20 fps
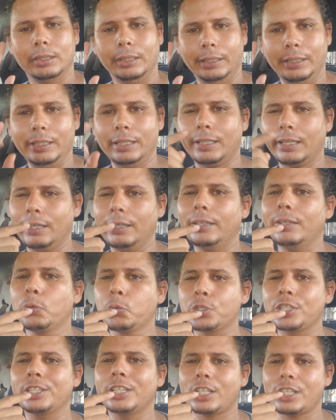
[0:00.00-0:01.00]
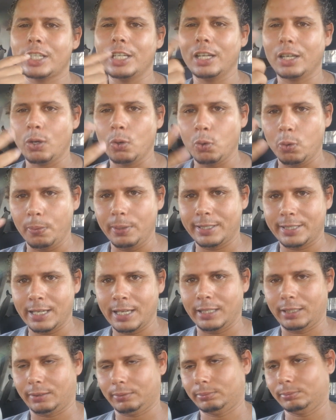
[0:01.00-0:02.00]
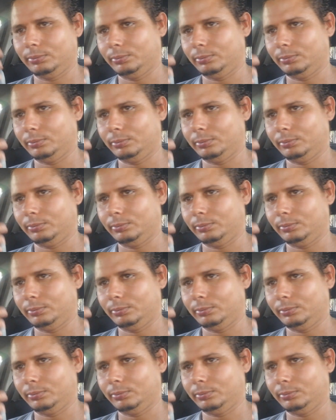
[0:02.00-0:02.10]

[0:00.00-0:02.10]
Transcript: يعني كنوزن داكشي اللي كنقول بلساني